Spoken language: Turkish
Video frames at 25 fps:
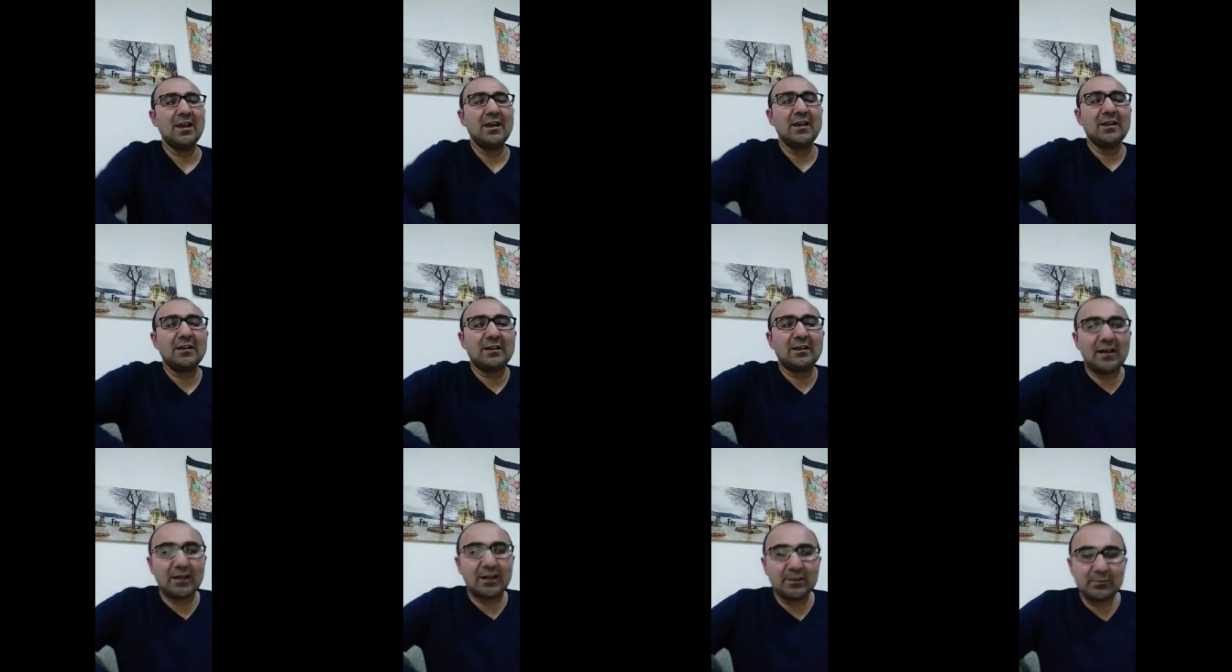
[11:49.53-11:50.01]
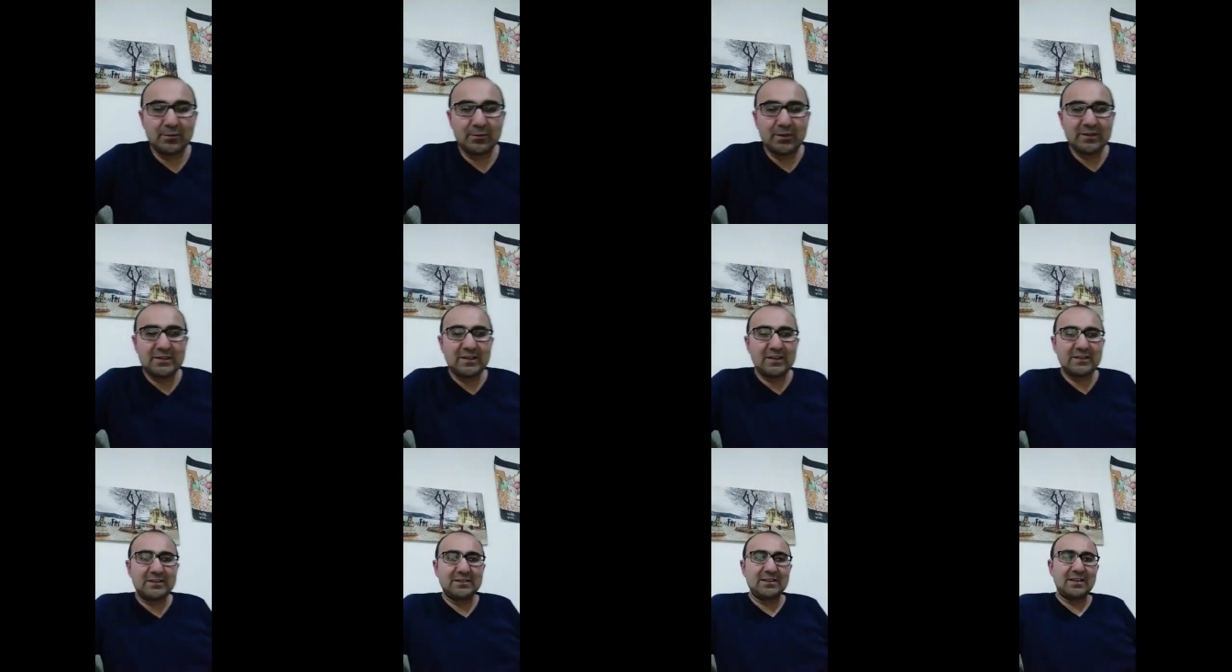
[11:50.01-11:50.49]
Kanuni
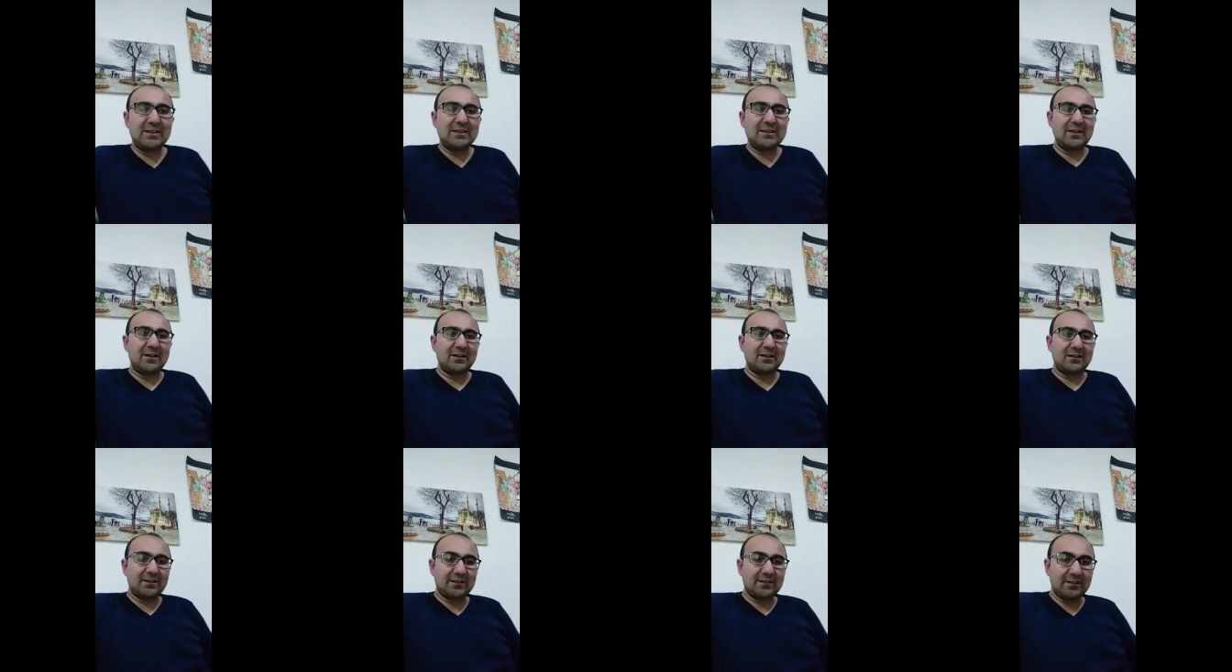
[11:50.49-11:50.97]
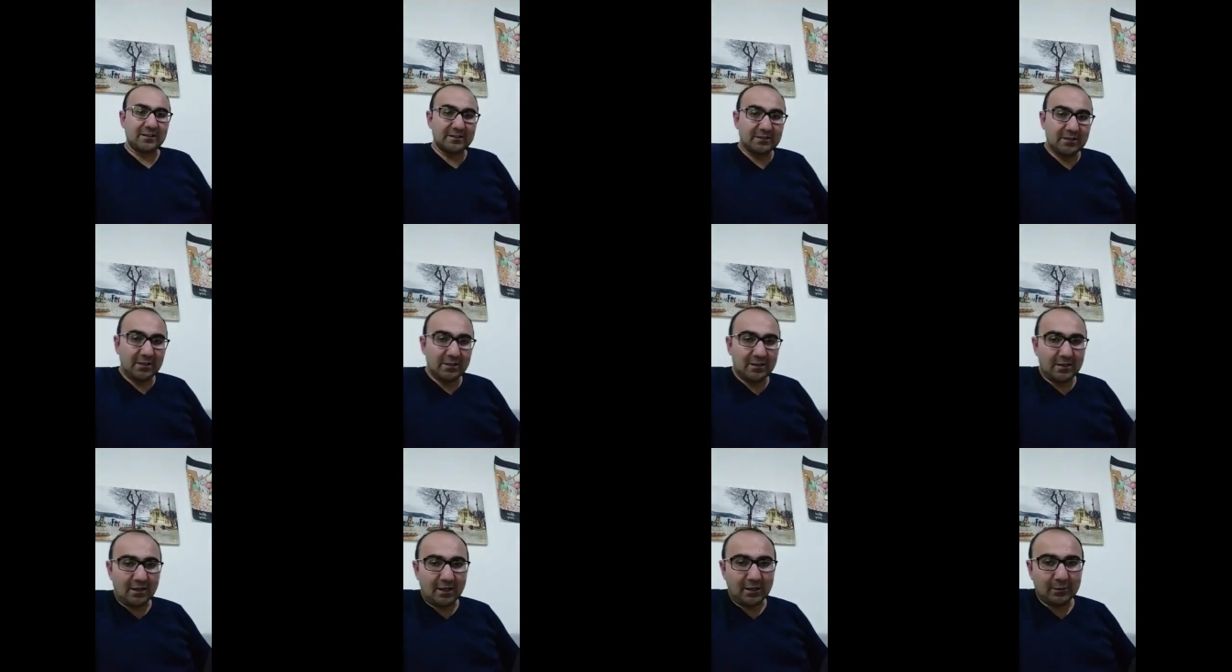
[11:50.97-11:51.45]
esası neydi
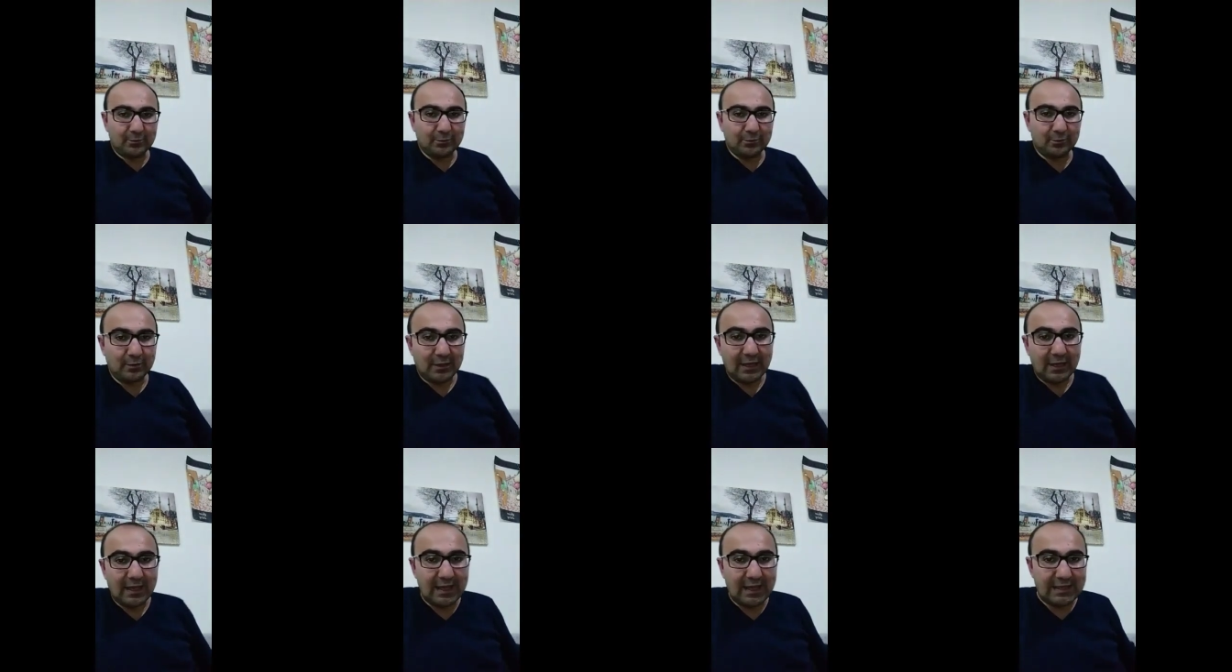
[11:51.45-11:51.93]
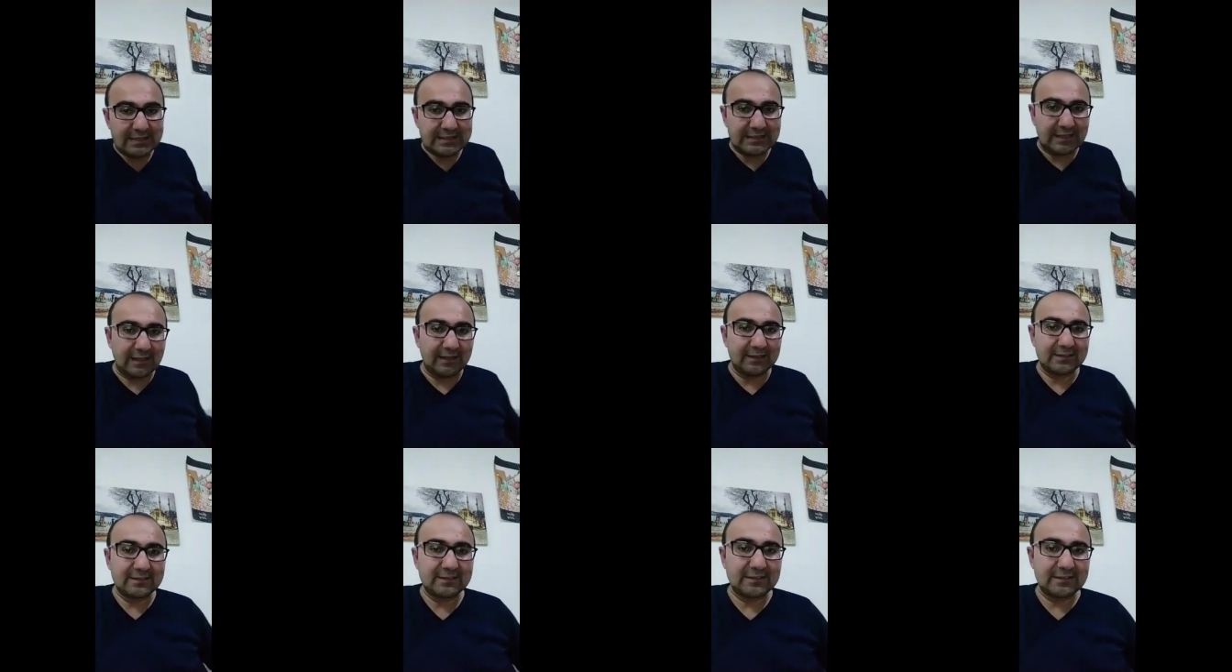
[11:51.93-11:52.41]
arkadaşlar? Kanuni
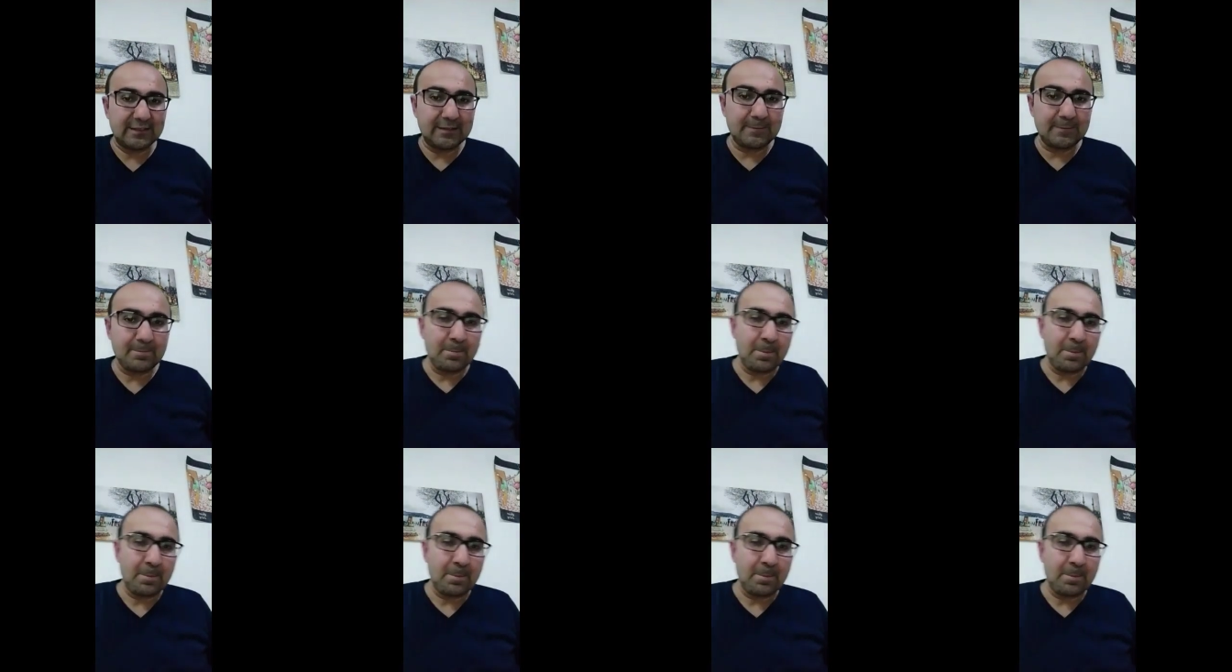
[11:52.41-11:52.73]
esası